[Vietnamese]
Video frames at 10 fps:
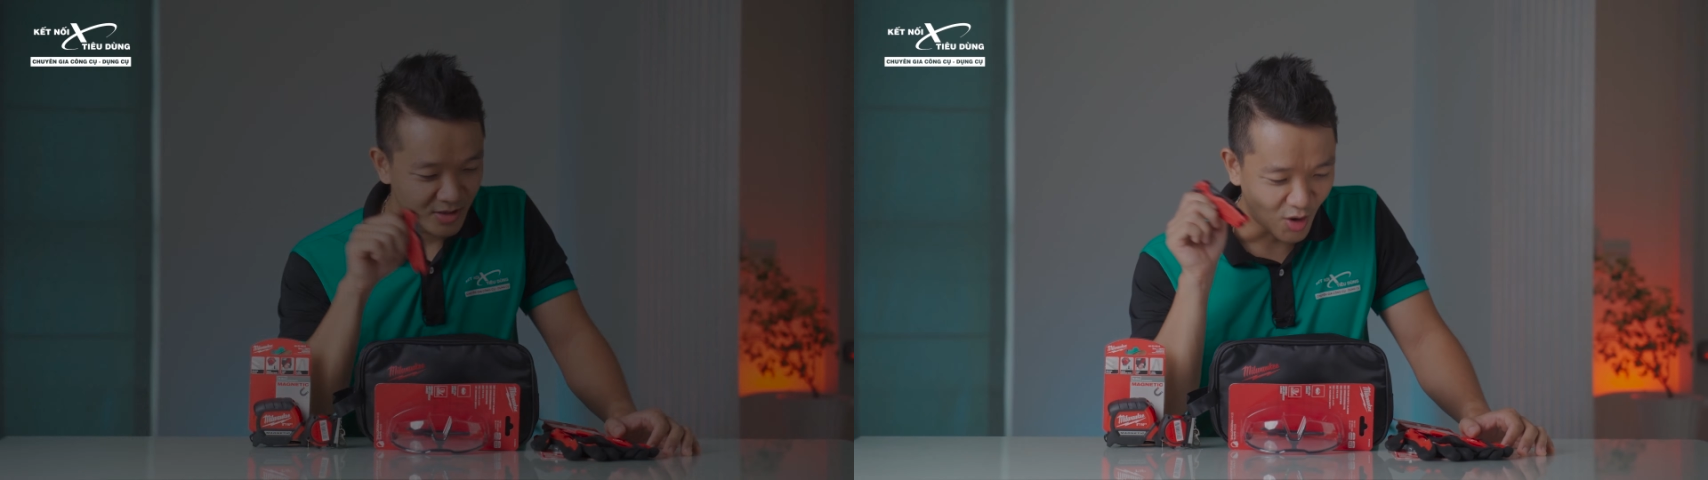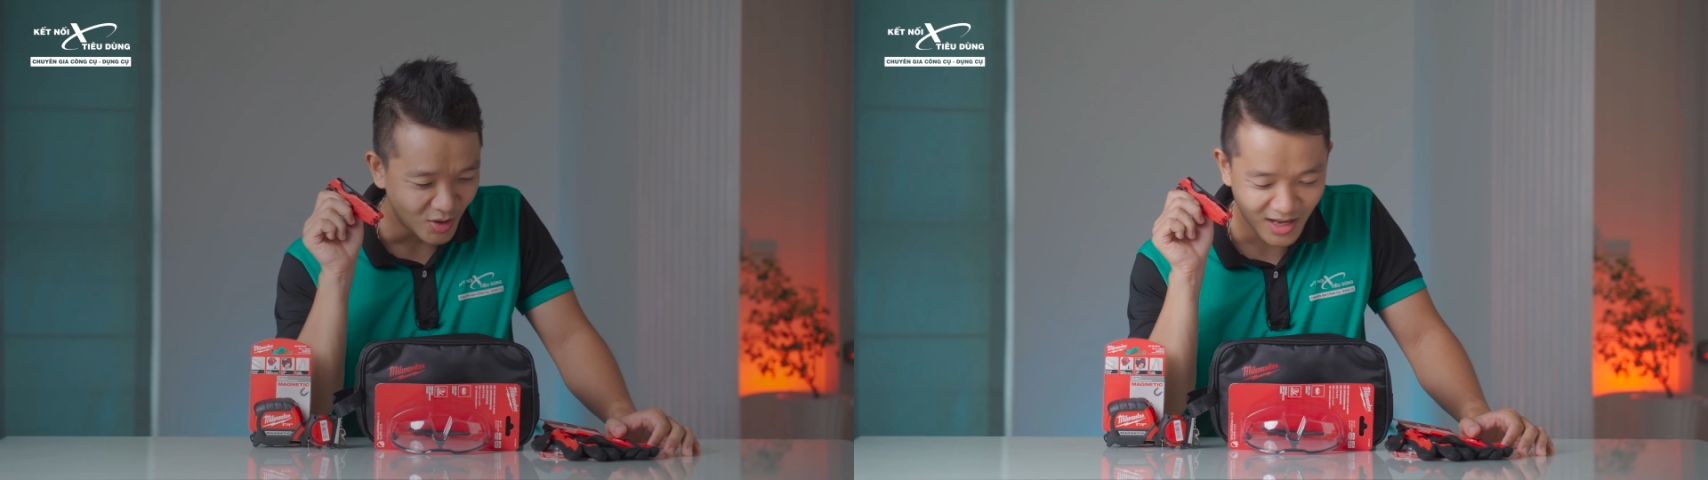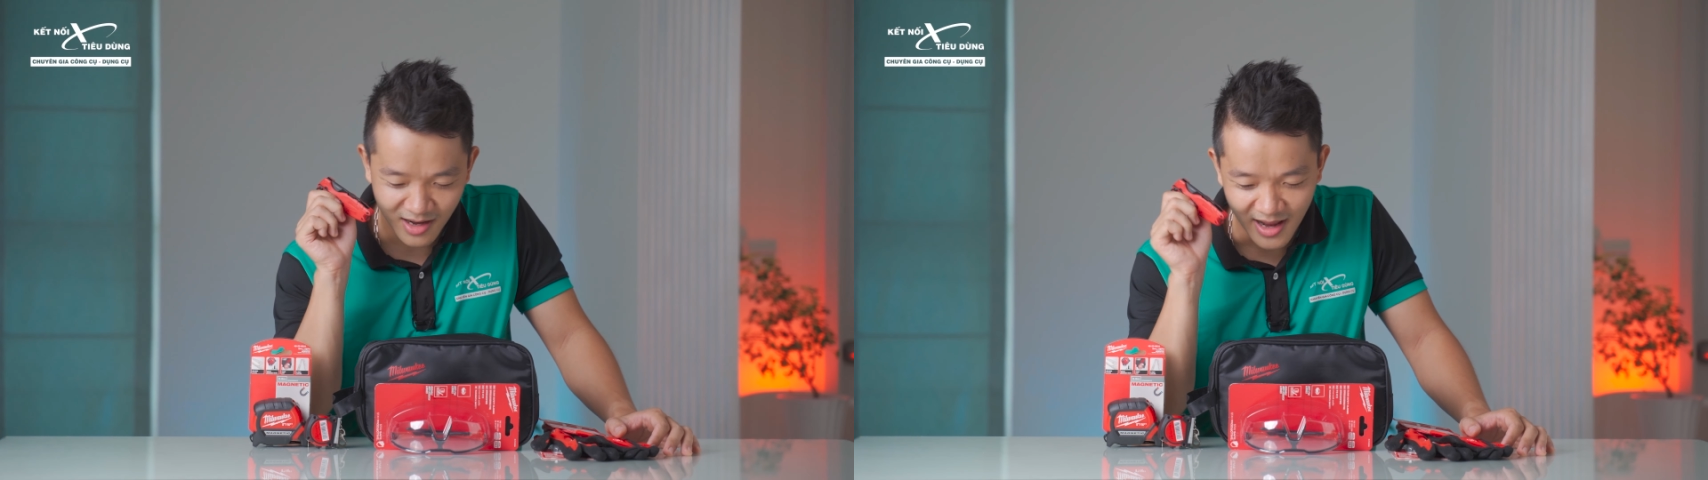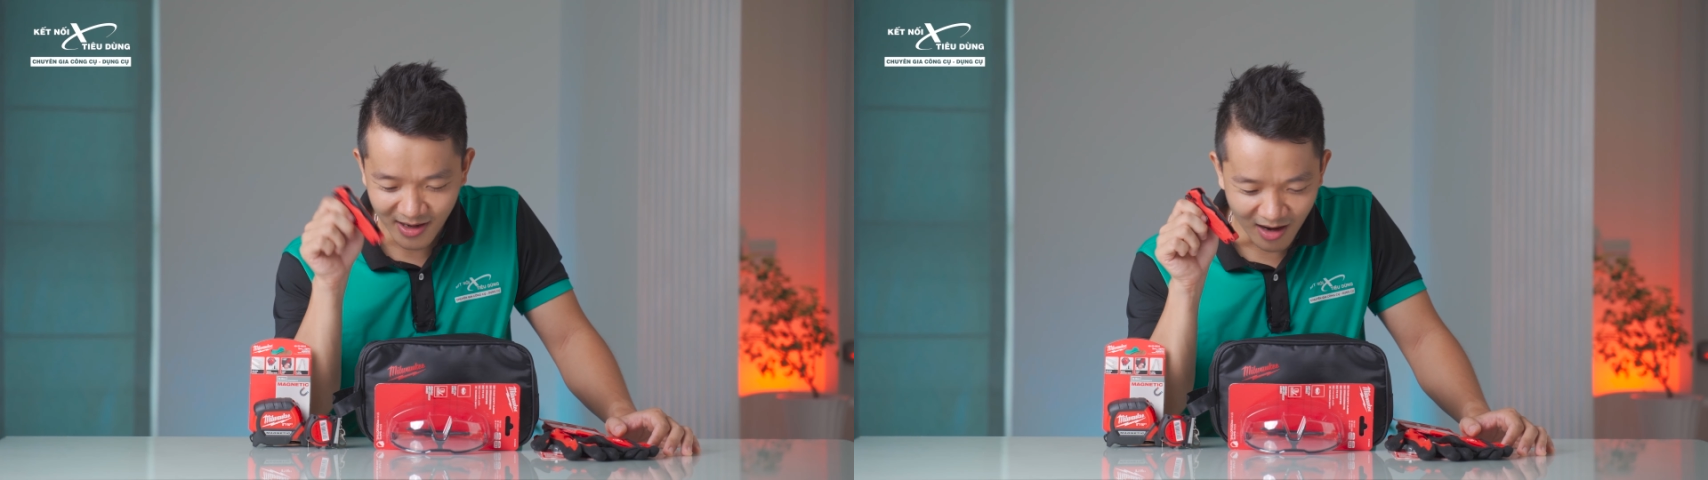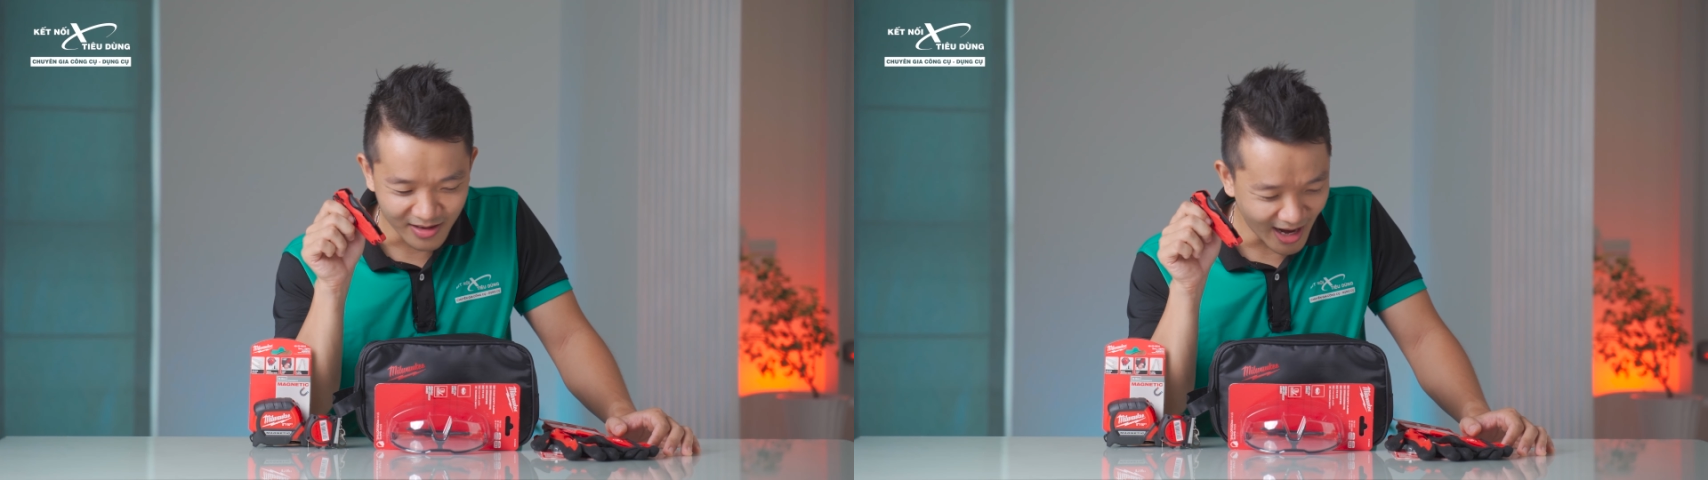Nói là để
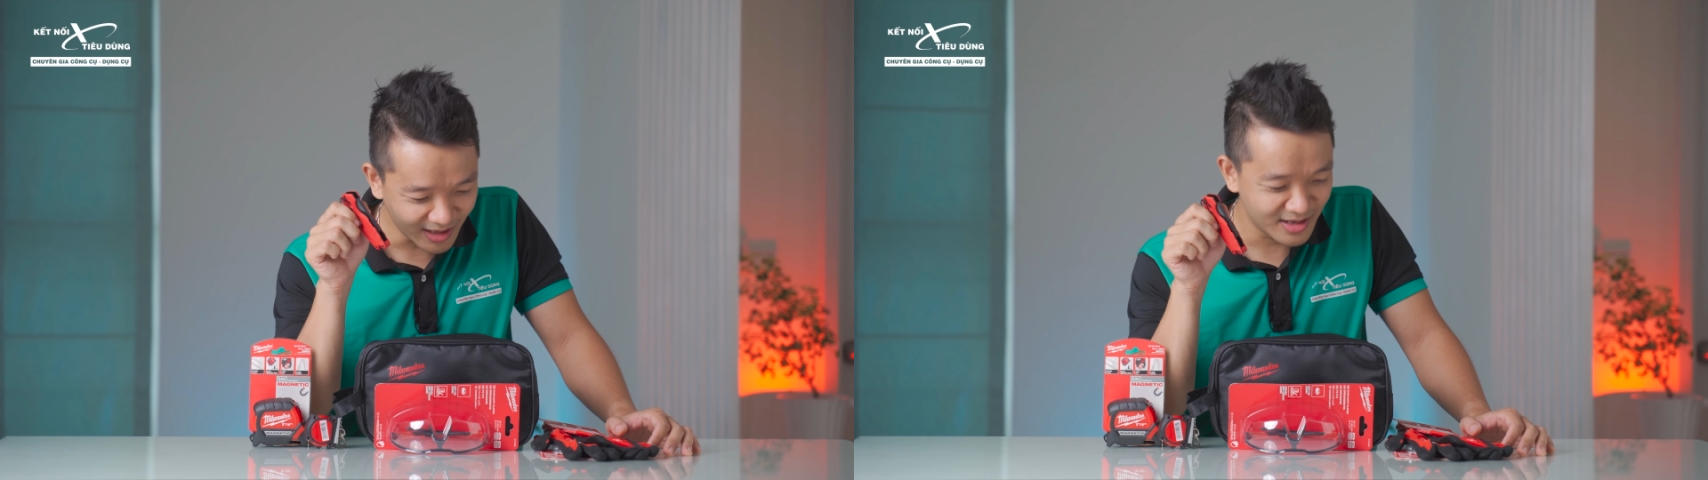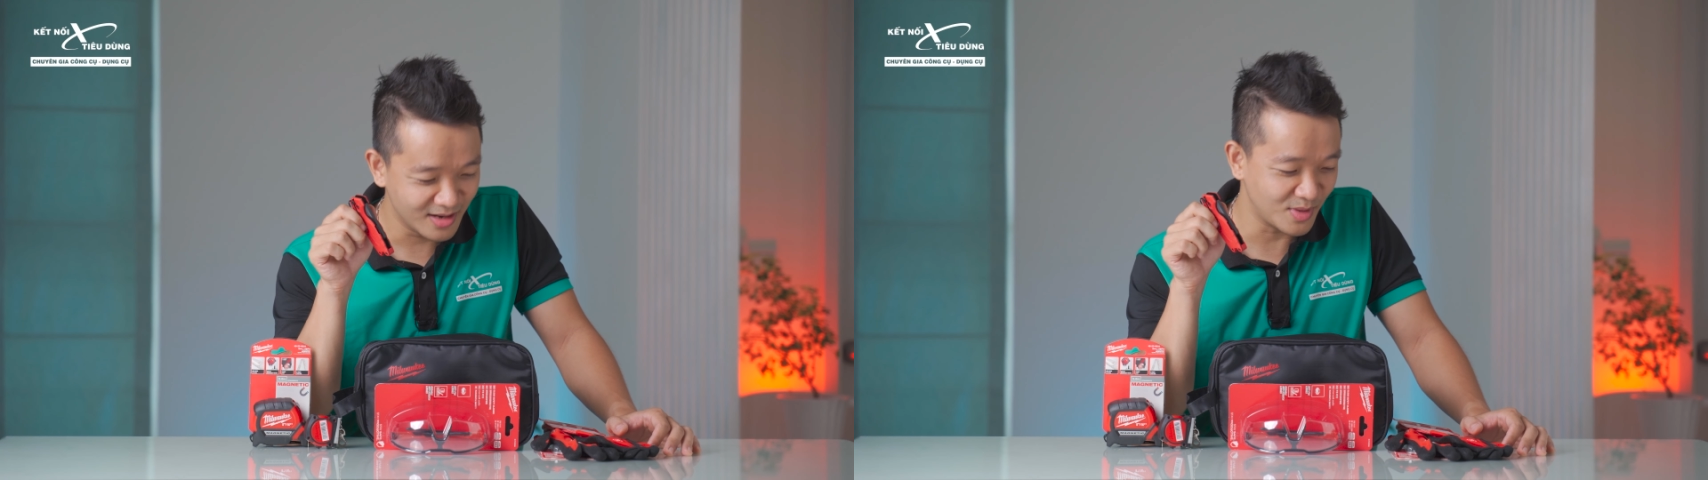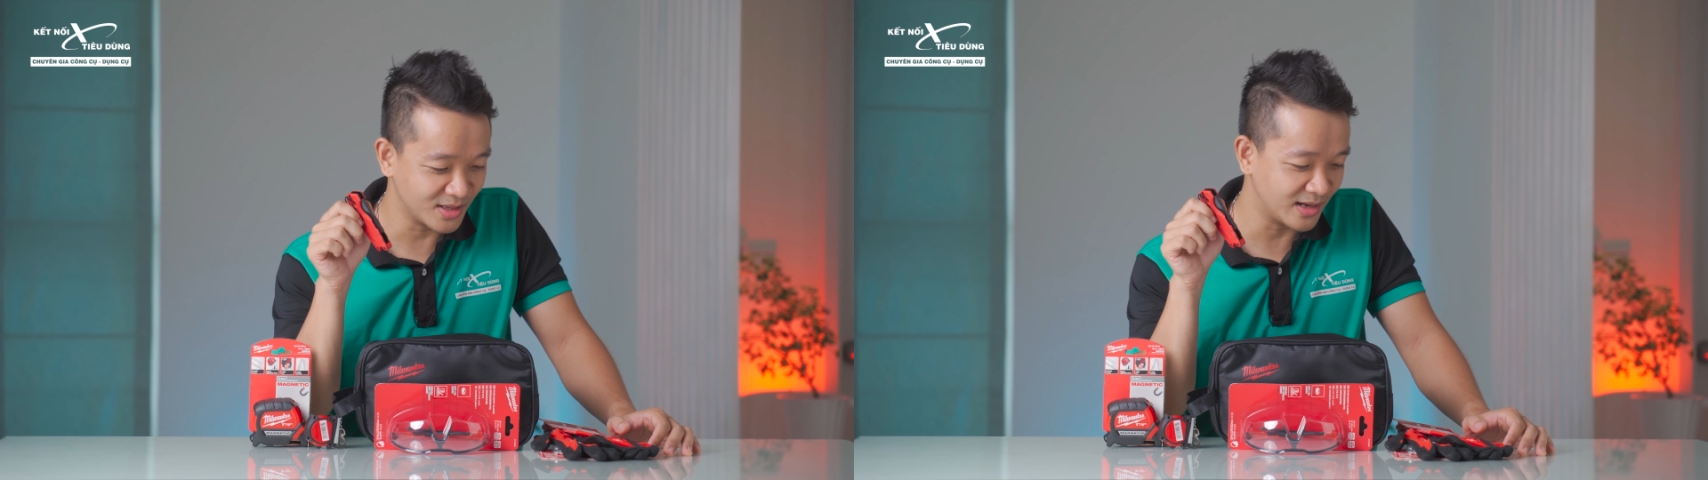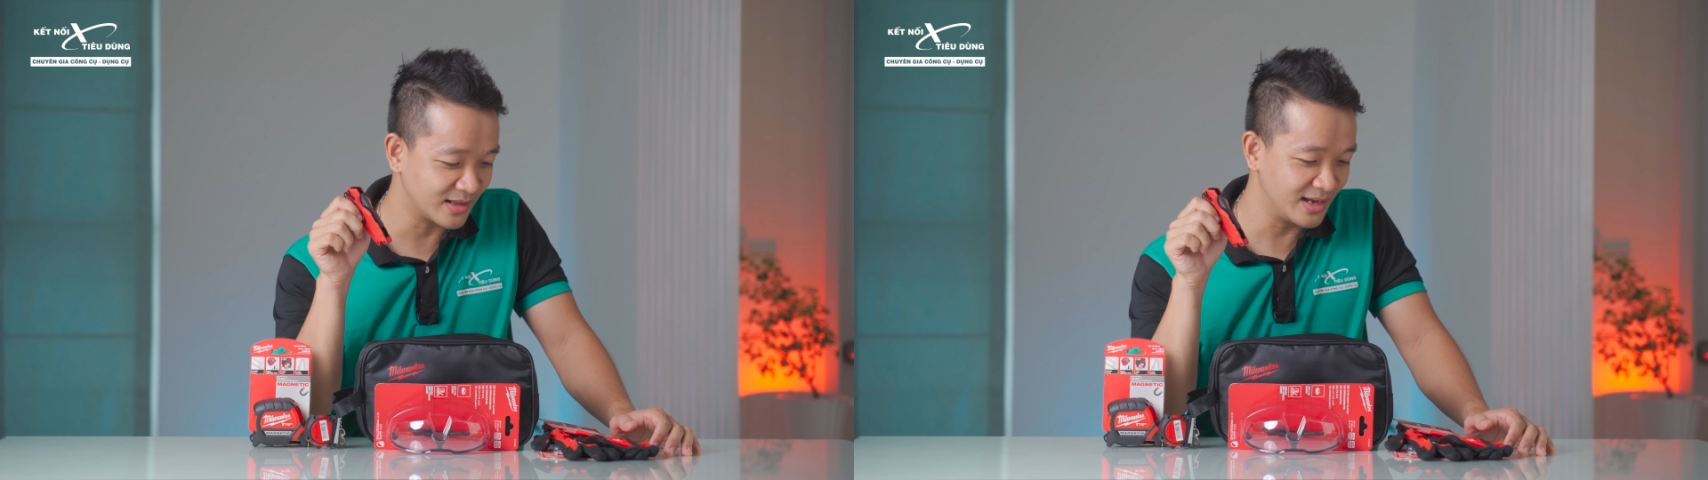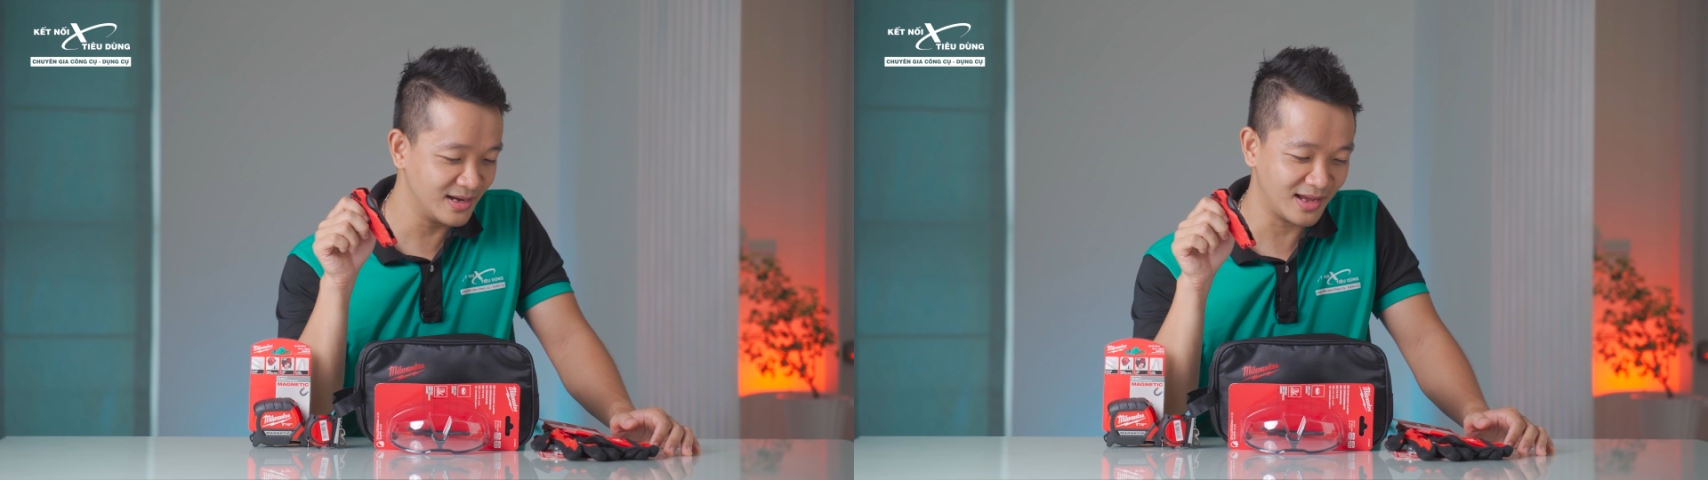cân nhắc nhưng mà Thành
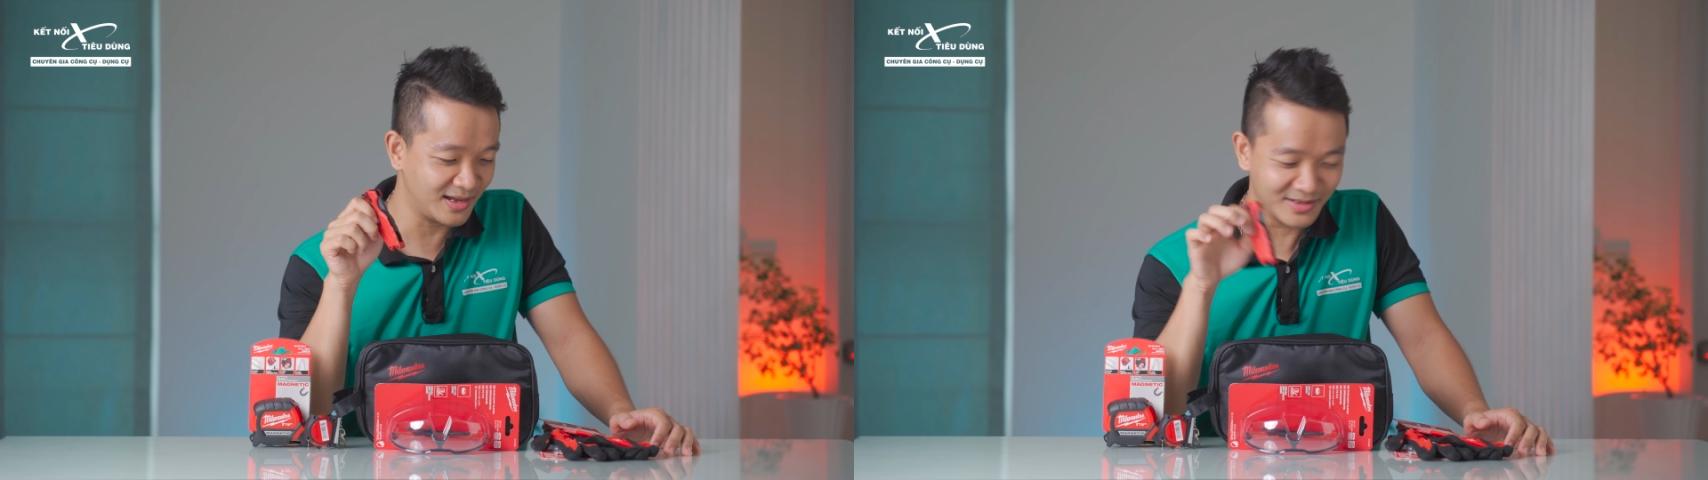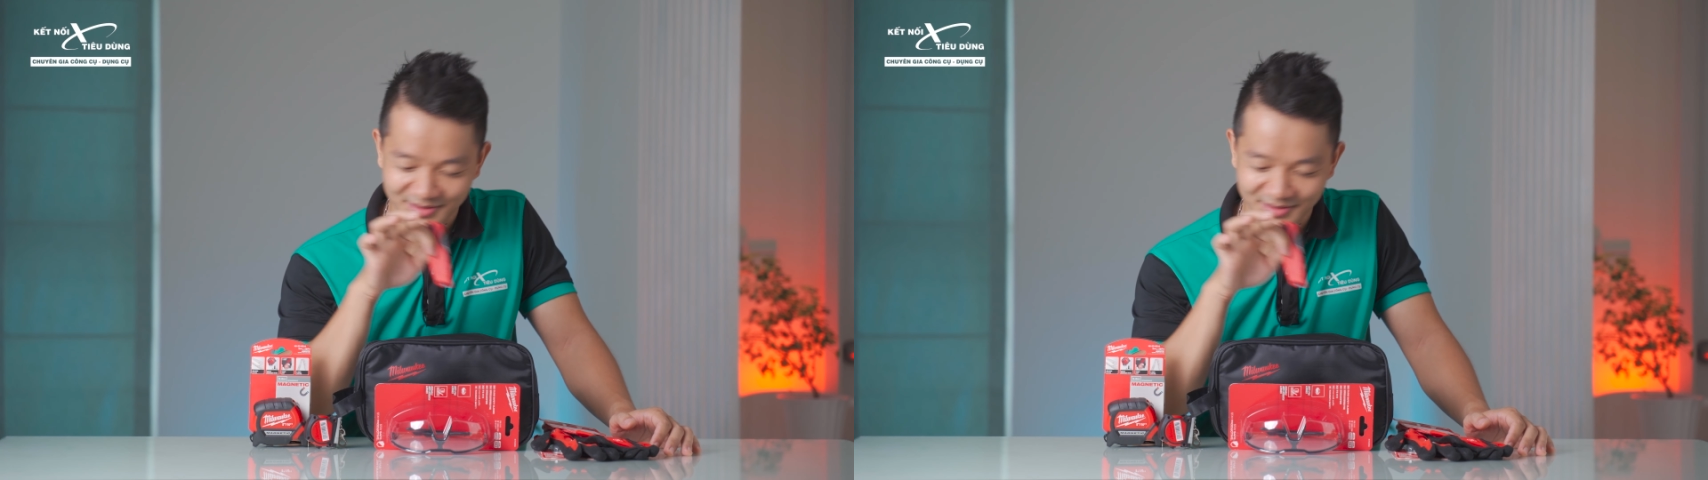thấy là